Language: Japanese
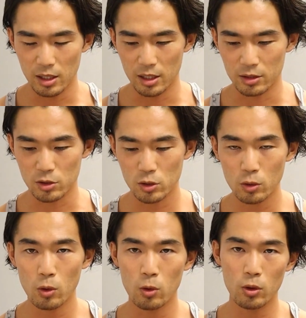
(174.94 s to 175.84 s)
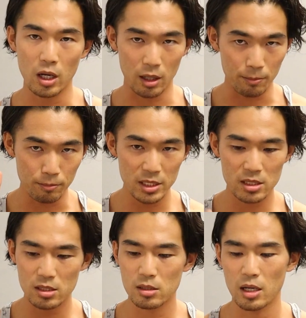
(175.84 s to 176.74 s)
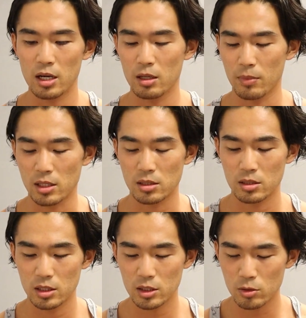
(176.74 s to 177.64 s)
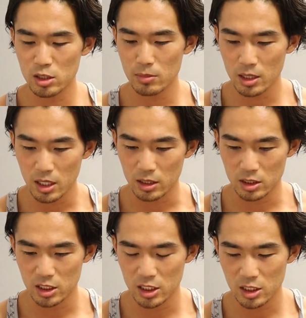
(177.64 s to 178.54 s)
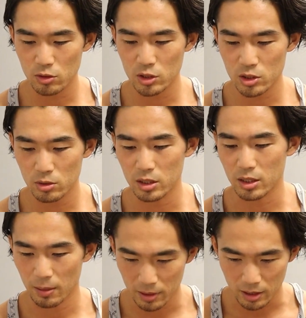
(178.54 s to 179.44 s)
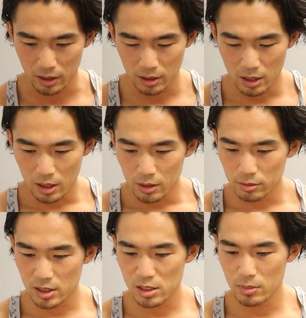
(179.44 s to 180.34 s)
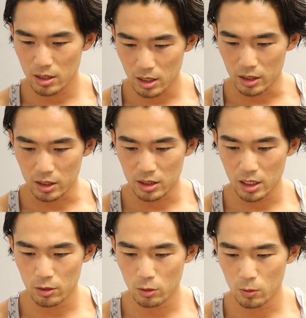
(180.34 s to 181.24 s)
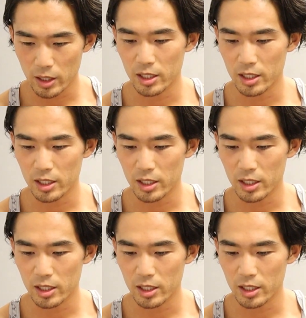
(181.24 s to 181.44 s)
えーと、とその方法が3つあります1つ目が脂質と一緒に食べない2つ目が1回の量は